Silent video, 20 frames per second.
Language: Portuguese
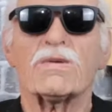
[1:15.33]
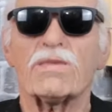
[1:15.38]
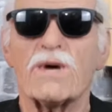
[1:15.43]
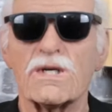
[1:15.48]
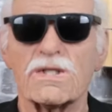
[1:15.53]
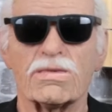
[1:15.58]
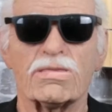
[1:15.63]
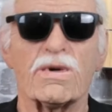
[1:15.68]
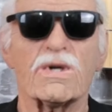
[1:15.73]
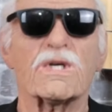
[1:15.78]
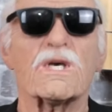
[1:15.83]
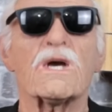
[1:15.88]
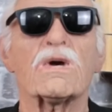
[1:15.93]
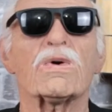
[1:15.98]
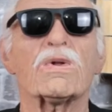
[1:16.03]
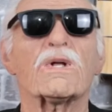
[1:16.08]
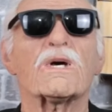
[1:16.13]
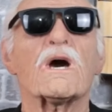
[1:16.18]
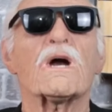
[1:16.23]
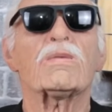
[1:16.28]
Mas por que
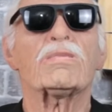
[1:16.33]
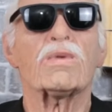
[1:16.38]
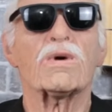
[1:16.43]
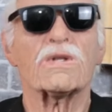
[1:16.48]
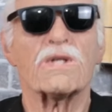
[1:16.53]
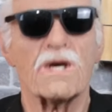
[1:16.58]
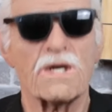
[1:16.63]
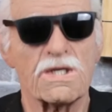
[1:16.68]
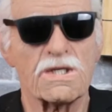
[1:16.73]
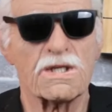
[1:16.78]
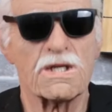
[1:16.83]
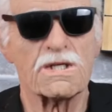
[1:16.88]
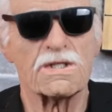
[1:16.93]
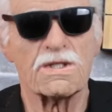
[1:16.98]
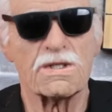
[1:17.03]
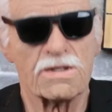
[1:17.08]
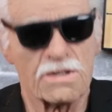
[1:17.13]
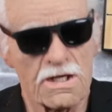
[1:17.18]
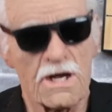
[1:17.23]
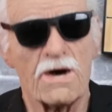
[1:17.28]
colocar o poder de
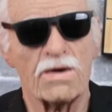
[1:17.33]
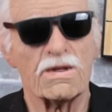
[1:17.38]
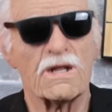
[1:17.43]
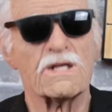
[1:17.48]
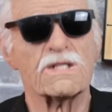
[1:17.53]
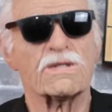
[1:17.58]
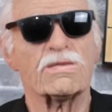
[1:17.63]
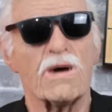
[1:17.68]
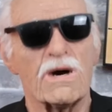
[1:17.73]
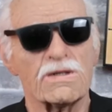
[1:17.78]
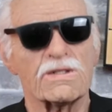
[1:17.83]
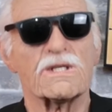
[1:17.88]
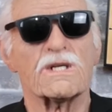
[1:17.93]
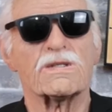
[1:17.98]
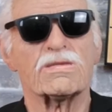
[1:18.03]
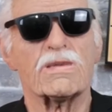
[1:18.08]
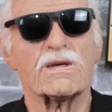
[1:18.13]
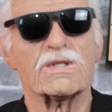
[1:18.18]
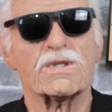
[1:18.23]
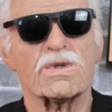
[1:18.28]
decisão nas mãos
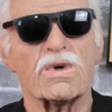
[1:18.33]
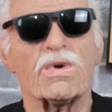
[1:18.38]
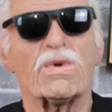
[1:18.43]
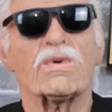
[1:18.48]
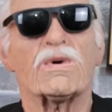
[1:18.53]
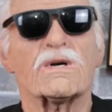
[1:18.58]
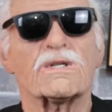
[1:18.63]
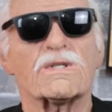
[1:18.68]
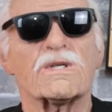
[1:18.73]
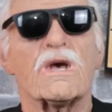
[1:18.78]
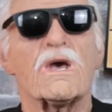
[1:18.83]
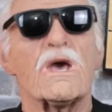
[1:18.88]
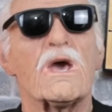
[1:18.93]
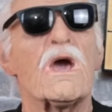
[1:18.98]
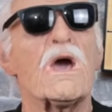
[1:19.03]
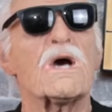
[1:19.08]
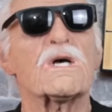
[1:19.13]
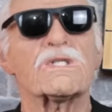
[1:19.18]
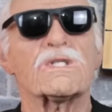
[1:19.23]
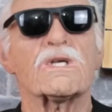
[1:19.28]
das pessoas?
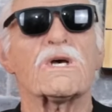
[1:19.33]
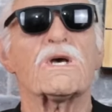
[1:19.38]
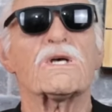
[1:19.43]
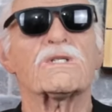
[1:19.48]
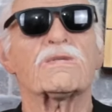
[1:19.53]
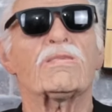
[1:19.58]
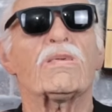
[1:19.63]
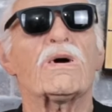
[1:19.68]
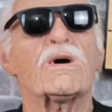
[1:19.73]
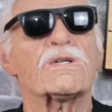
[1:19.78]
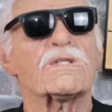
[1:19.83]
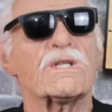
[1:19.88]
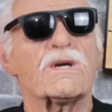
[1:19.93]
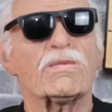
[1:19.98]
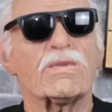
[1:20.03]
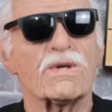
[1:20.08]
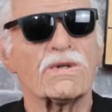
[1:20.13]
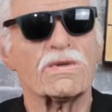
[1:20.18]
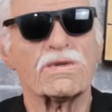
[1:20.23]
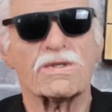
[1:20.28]
Essa resposta é
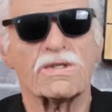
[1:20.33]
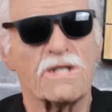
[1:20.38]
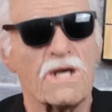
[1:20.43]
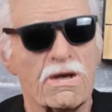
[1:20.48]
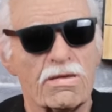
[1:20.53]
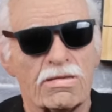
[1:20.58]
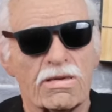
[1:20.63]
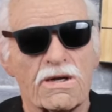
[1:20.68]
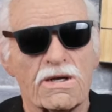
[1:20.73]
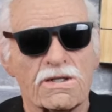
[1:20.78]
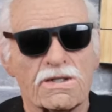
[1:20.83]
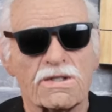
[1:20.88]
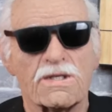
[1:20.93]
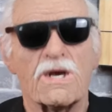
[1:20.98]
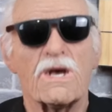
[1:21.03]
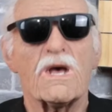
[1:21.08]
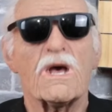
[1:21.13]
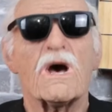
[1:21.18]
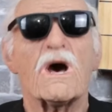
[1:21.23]
muito simples.